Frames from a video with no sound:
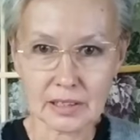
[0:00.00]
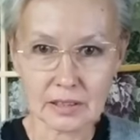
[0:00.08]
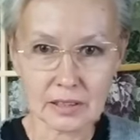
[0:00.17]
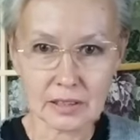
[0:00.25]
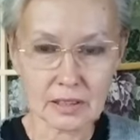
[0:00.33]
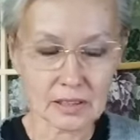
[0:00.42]

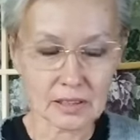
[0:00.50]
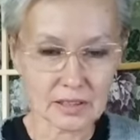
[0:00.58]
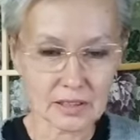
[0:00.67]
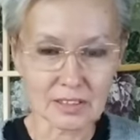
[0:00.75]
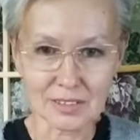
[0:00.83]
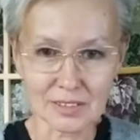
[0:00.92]
э,
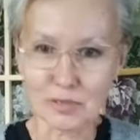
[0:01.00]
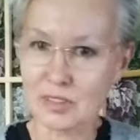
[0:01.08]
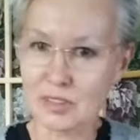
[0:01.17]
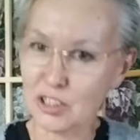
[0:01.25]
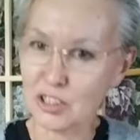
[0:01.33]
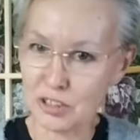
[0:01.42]
даже
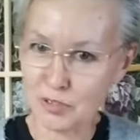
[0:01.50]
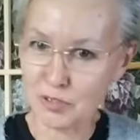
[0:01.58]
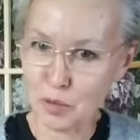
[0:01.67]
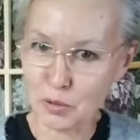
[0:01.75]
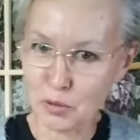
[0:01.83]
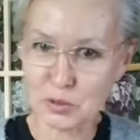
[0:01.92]
два
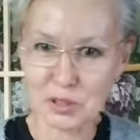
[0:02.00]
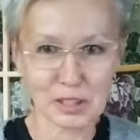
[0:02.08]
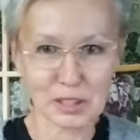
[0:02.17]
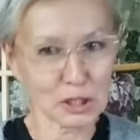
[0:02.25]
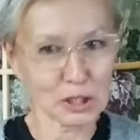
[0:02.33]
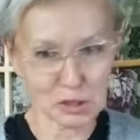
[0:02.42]
плюсика,
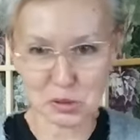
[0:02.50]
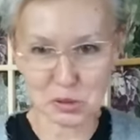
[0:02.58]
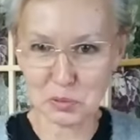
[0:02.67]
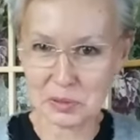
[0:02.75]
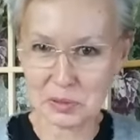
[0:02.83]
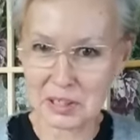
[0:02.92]
супер,
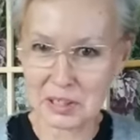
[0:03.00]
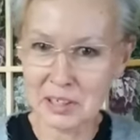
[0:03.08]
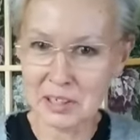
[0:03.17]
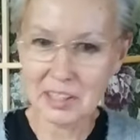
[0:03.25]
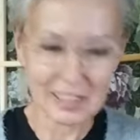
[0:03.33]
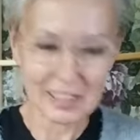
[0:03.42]

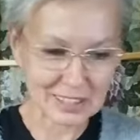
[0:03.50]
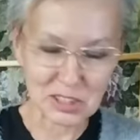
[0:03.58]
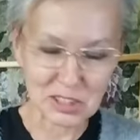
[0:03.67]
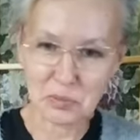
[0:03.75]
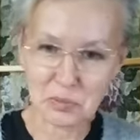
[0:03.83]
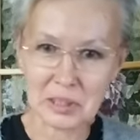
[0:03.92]
значит,
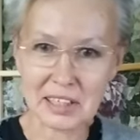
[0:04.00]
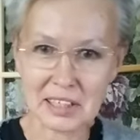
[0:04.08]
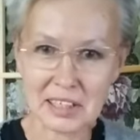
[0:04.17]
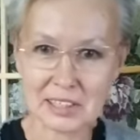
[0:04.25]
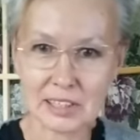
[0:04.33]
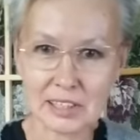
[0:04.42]
прекрасно
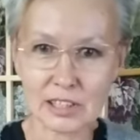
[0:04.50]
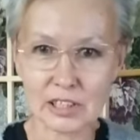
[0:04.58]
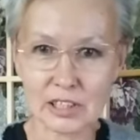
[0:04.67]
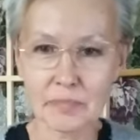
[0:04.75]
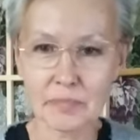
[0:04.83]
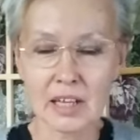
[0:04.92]
слышно.
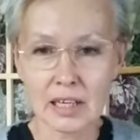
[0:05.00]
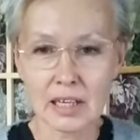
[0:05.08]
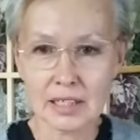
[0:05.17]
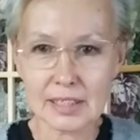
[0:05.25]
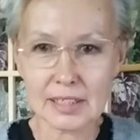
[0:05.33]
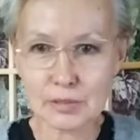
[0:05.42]
Я
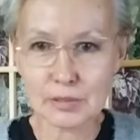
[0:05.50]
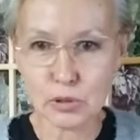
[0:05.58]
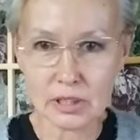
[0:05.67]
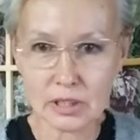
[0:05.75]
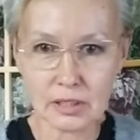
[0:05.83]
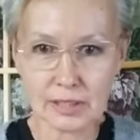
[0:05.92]
сегодня,
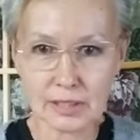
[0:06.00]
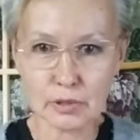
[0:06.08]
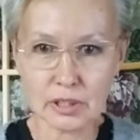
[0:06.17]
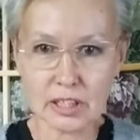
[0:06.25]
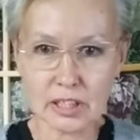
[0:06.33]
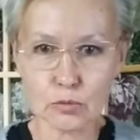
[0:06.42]
сегодня
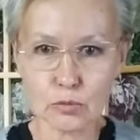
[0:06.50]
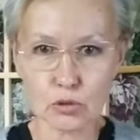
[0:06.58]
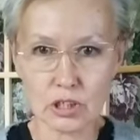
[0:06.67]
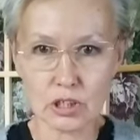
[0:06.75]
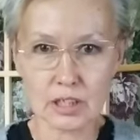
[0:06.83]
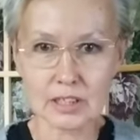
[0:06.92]
немножко
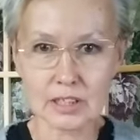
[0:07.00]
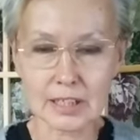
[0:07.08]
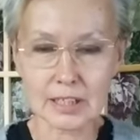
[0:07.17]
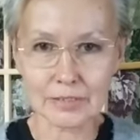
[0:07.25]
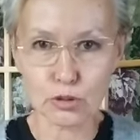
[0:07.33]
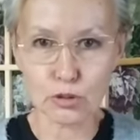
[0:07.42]

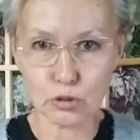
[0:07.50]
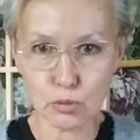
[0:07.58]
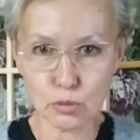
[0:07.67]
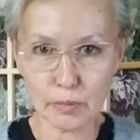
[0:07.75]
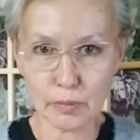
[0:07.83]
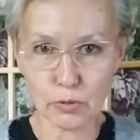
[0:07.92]
нервничаю по
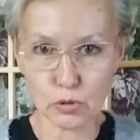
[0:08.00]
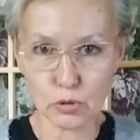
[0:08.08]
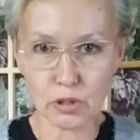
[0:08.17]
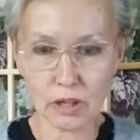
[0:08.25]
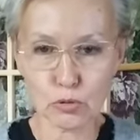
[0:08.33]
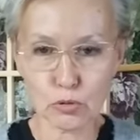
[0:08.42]
поводу
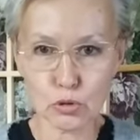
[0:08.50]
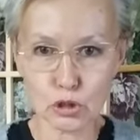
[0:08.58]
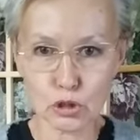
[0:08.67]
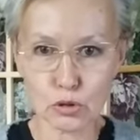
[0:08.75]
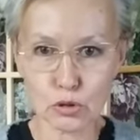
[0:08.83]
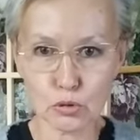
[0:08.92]
того,
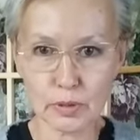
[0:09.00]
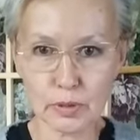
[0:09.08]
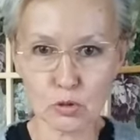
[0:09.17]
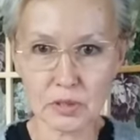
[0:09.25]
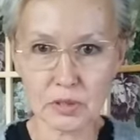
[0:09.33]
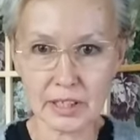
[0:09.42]
чтобы у
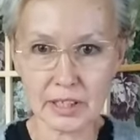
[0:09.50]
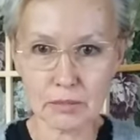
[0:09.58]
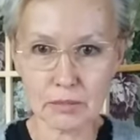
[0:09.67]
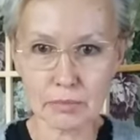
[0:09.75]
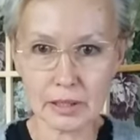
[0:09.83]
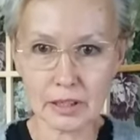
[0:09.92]
меня был
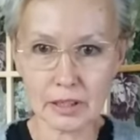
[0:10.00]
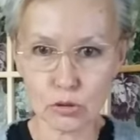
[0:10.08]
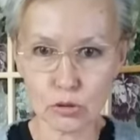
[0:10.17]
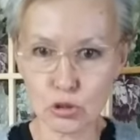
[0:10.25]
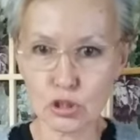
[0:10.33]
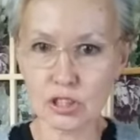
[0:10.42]
хороший
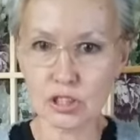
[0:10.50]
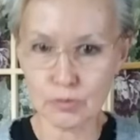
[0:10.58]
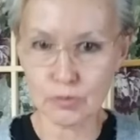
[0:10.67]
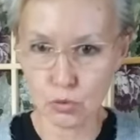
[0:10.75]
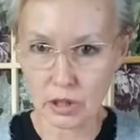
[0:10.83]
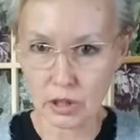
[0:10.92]
звук,
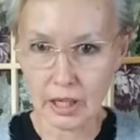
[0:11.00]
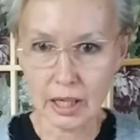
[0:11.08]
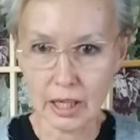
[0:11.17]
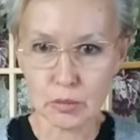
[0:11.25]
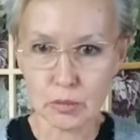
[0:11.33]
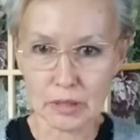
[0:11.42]

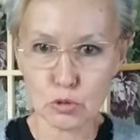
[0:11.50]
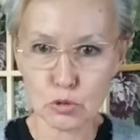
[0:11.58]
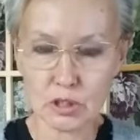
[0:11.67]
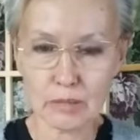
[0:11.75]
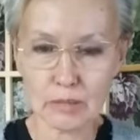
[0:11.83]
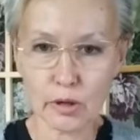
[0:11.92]
потому что на
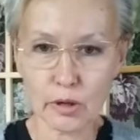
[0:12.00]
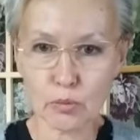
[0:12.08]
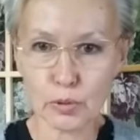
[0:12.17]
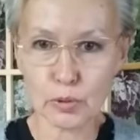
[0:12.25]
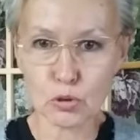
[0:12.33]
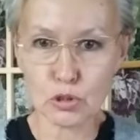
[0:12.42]
моем
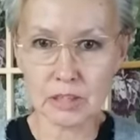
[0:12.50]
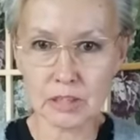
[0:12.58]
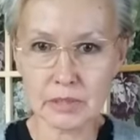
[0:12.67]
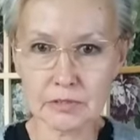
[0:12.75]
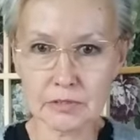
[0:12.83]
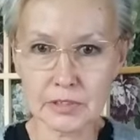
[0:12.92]
прошлом
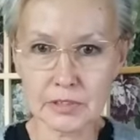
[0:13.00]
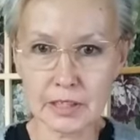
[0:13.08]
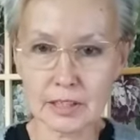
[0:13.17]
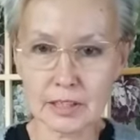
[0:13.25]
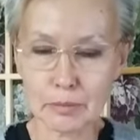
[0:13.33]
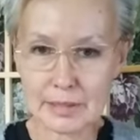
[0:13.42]
эфире, на
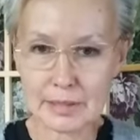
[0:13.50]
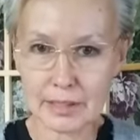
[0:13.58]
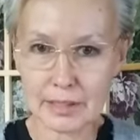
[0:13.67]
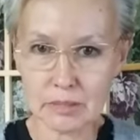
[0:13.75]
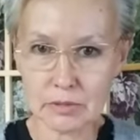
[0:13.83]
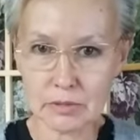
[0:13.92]
последнем
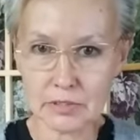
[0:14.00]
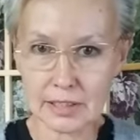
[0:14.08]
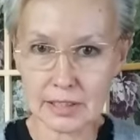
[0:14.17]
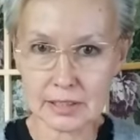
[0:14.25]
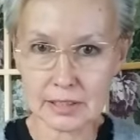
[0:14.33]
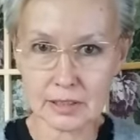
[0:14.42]
эфире с
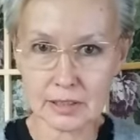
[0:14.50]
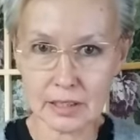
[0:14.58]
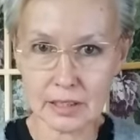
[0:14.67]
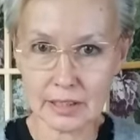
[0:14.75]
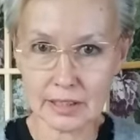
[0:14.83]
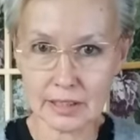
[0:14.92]

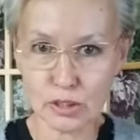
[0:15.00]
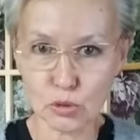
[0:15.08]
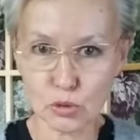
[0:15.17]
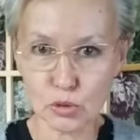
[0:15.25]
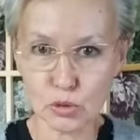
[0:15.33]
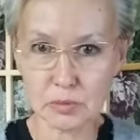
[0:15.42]
Таней
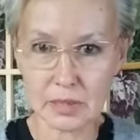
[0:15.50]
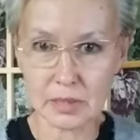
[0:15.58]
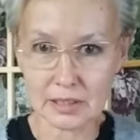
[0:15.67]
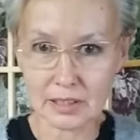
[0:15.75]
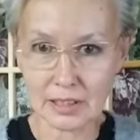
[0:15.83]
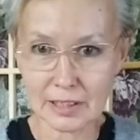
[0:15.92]
Кузьменко,
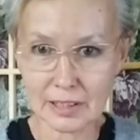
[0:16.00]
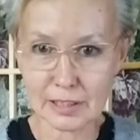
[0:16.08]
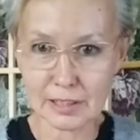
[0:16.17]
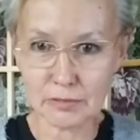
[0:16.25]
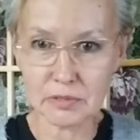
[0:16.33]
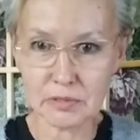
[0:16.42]
если вы
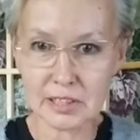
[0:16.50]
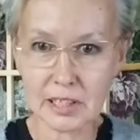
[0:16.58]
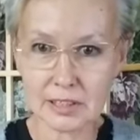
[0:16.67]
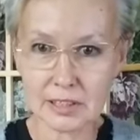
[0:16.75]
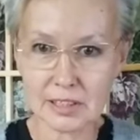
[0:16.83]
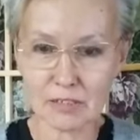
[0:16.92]
видели этот
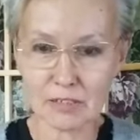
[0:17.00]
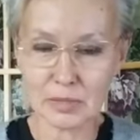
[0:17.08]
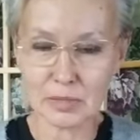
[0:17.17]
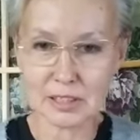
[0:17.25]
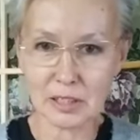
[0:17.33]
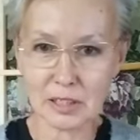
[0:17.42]

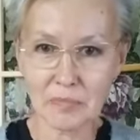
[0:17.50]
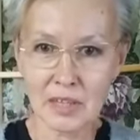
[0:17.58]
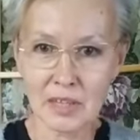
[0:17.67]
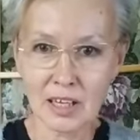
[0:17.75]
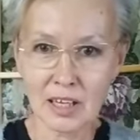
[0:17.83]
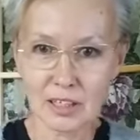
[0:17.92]
совместный
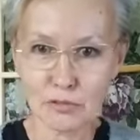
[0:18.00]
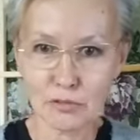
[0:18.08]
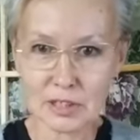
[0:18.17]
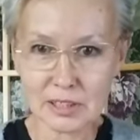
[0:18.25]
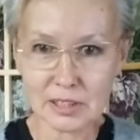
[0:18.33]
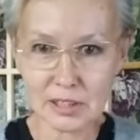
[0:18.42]
эфир с
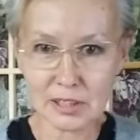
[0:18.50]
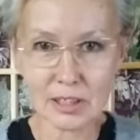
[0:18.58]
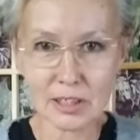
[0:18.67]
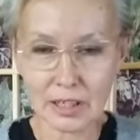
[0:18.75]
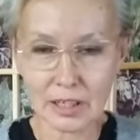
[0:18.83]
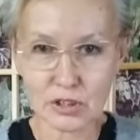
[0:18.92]
этой
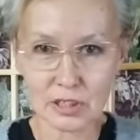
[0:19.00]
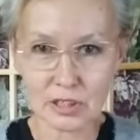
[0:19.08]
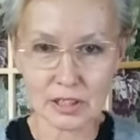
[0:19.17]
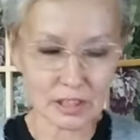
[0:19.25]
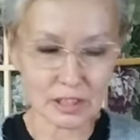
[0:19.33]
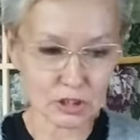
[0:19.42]
героической
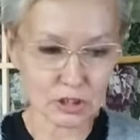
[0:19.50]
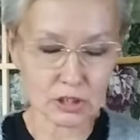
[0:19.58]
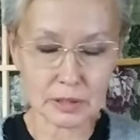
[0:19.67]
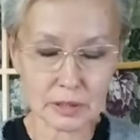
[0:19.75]
женщиной,